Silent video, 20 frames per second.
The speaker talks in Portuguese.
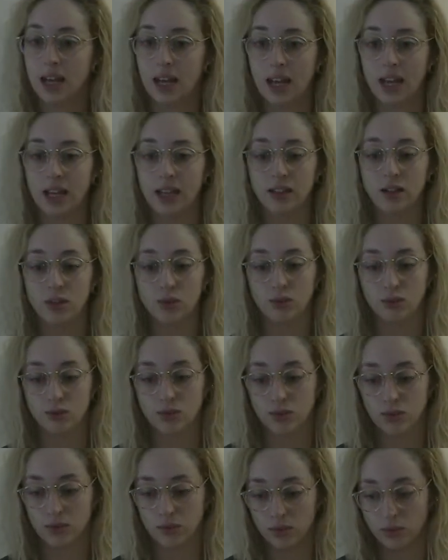ainda
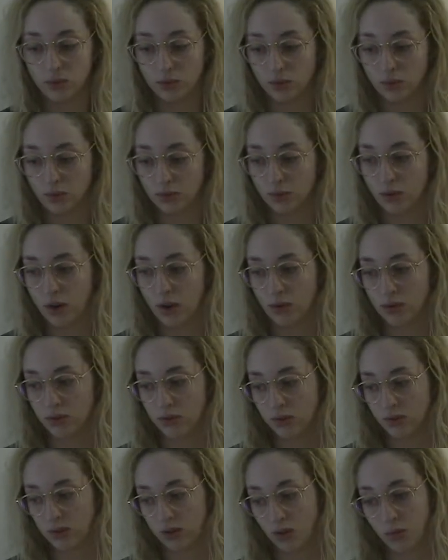nos, nos
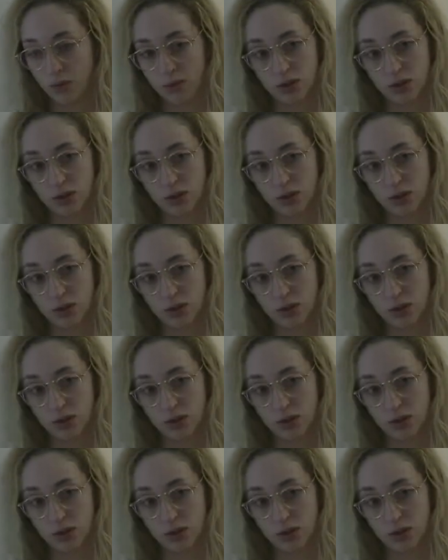fornos que são